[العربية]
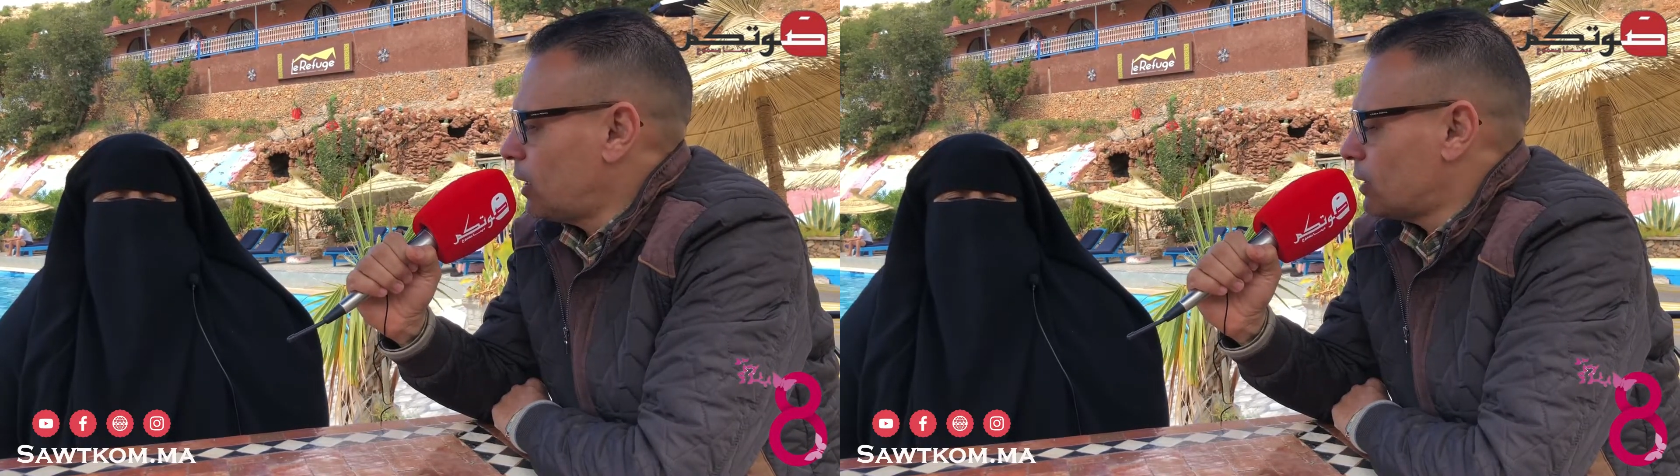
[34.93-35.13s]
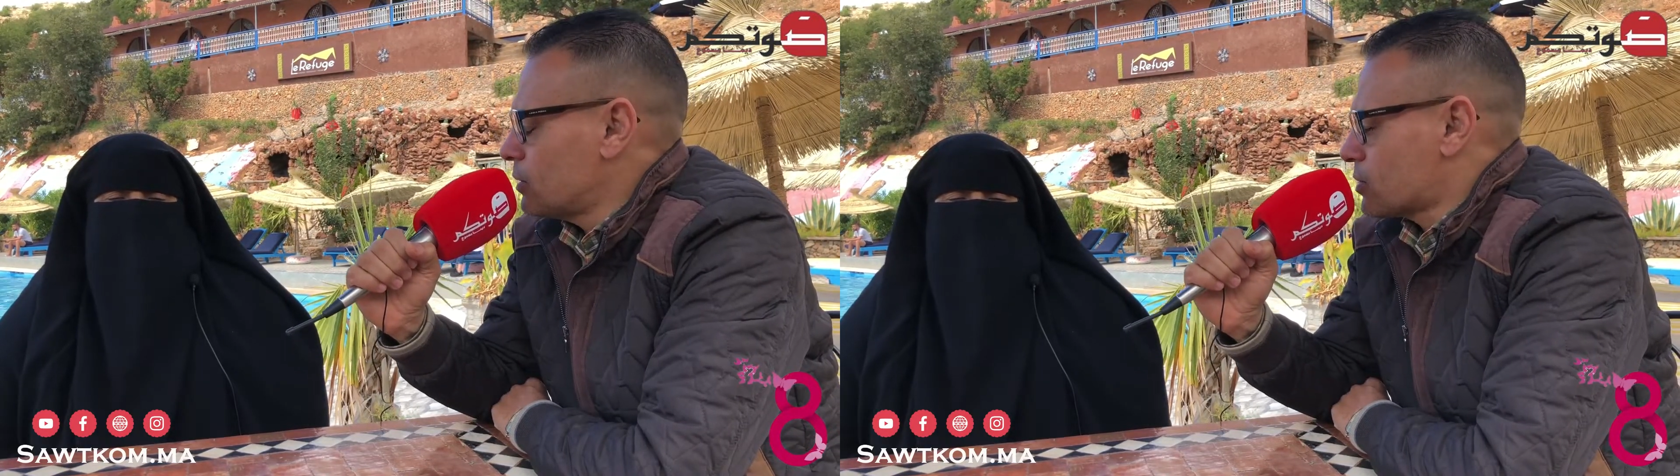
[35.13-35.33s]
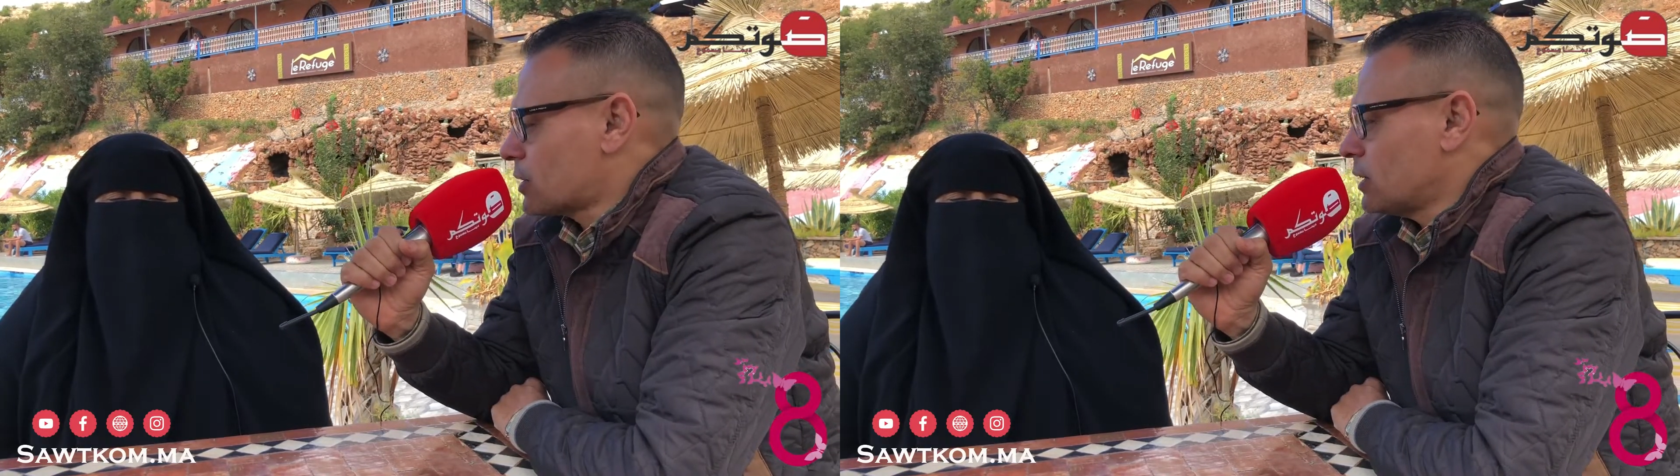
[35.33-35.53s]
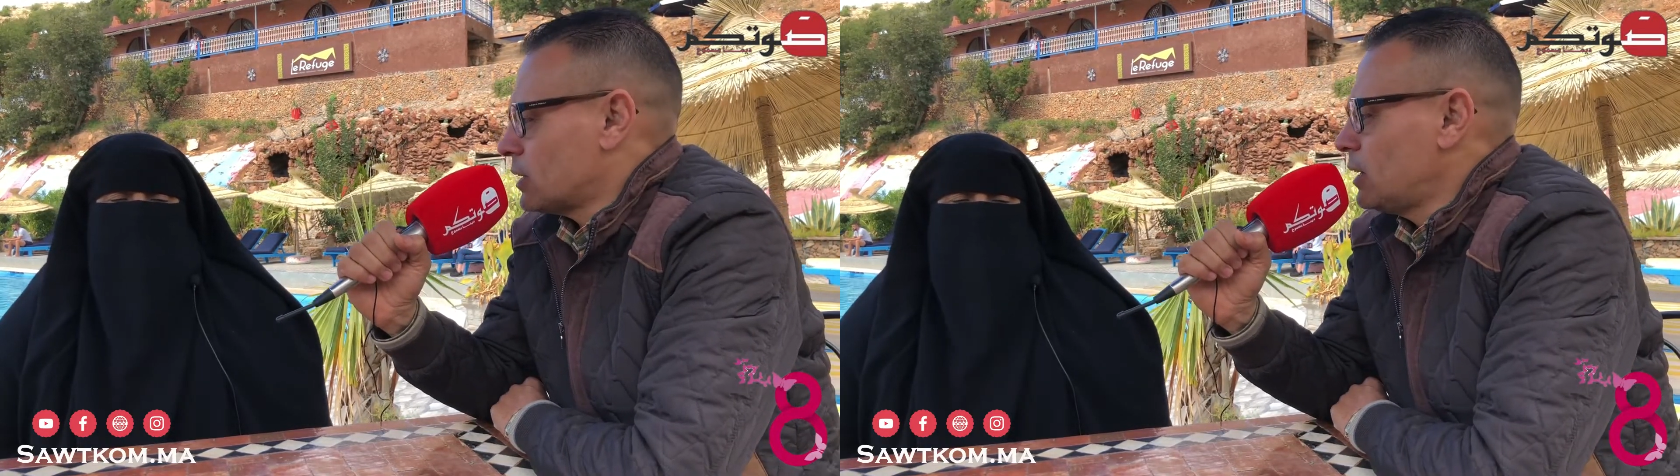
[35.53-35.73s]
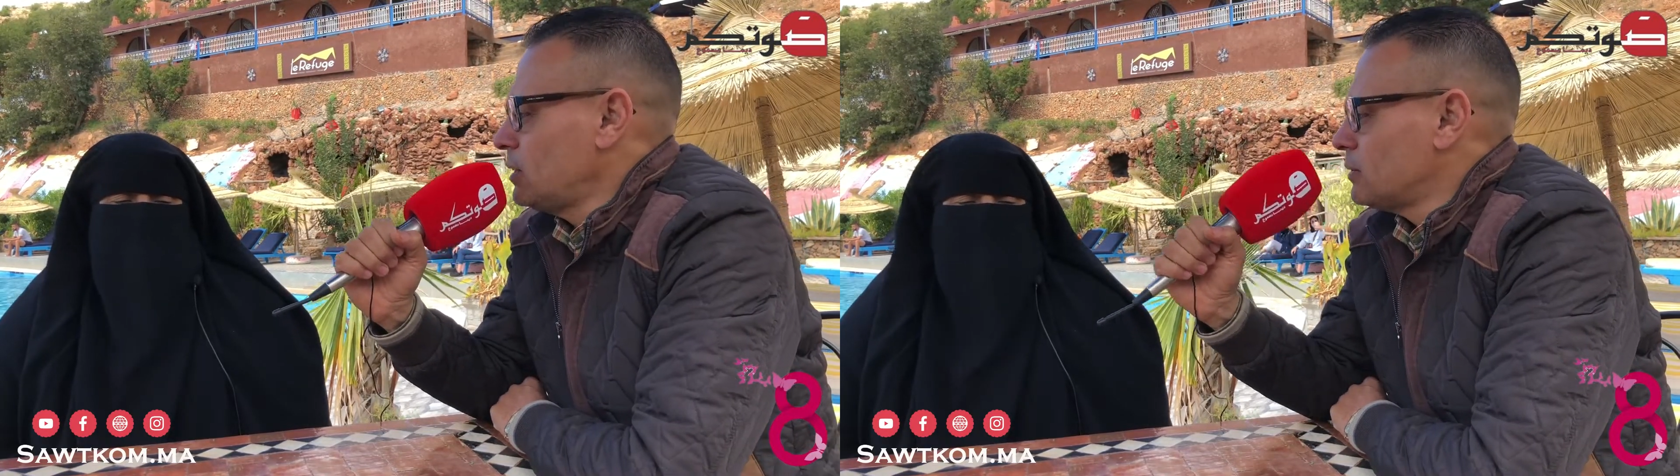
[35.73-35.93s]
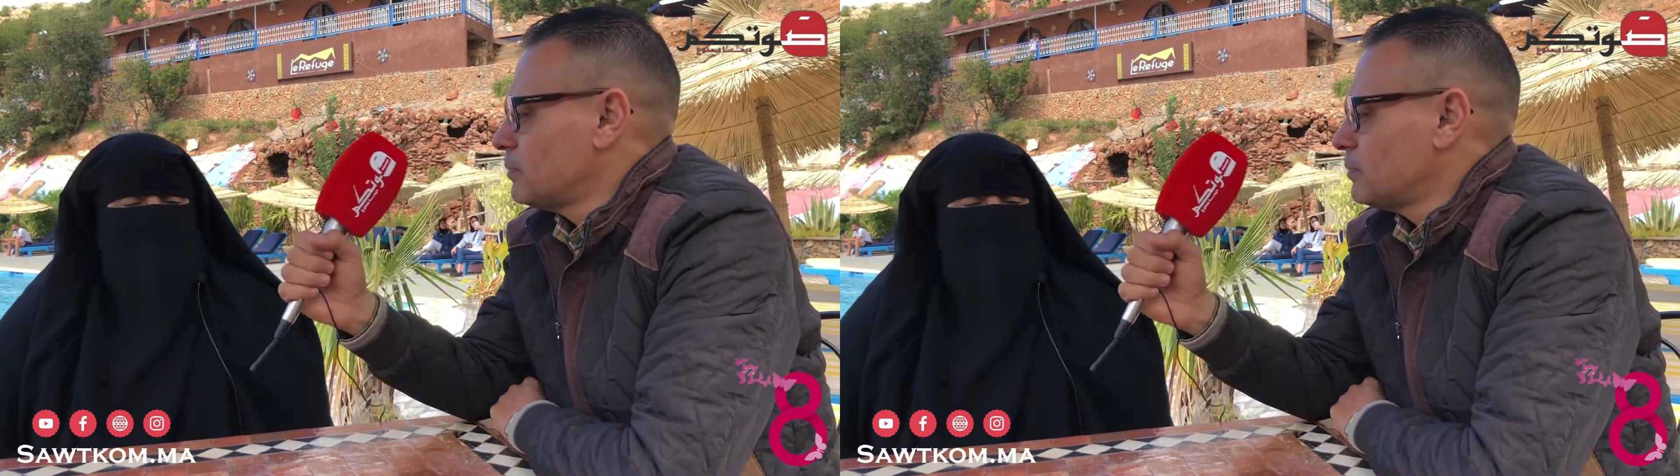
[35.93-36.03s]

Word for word: الأستاذة